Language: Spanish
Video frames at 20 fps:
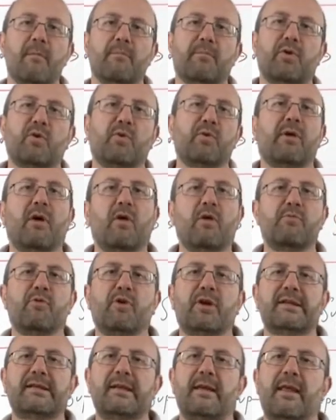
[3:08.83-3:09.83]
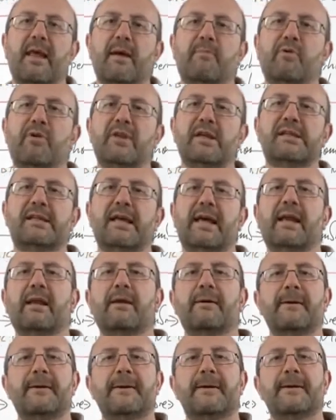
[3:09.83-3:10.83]
Pero cuidado porque esta idea puede
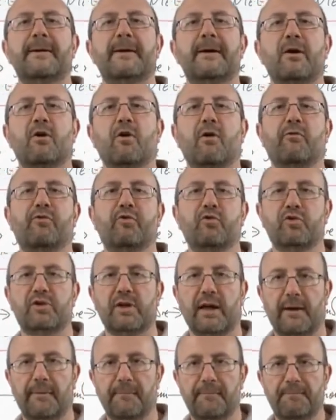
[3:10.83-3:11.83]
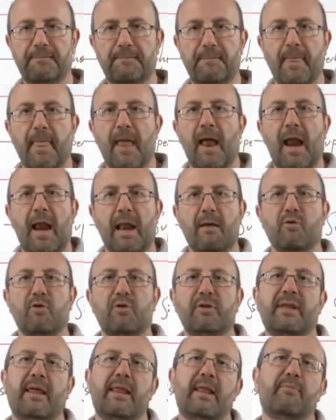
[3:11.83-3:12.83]
ser confusa. La
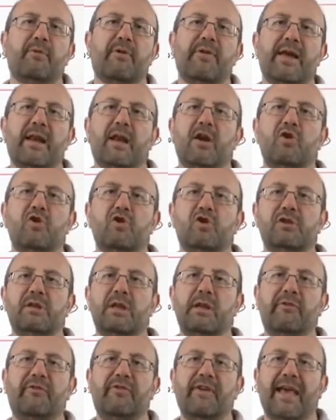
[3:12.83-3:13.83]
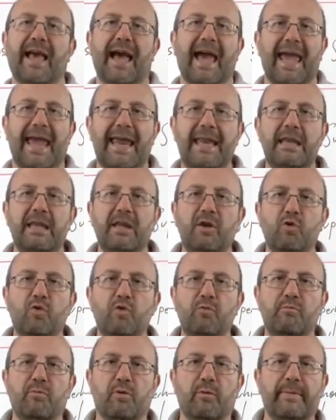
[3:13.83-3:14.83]
voluntad de poder no significa en
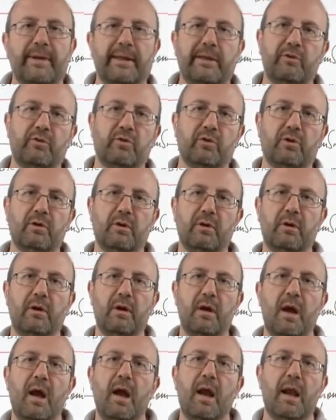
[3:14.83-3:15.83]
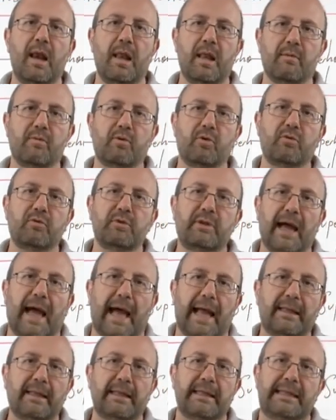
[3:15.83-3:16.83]
ningún momento la
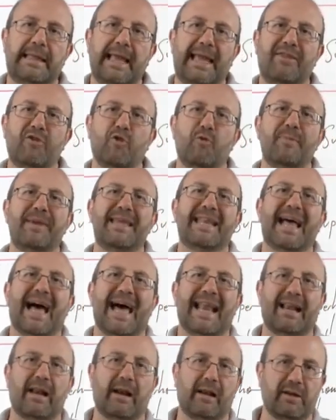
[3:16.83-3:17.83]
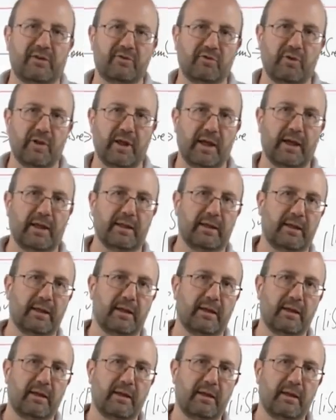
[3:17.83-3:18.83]
voluntad de dominar al resto de
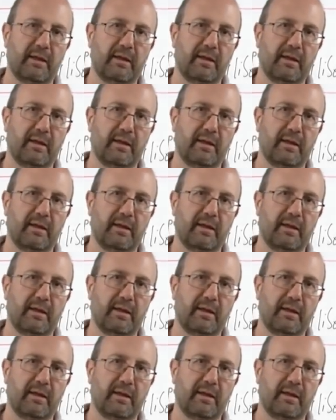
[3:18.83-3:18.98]
gente.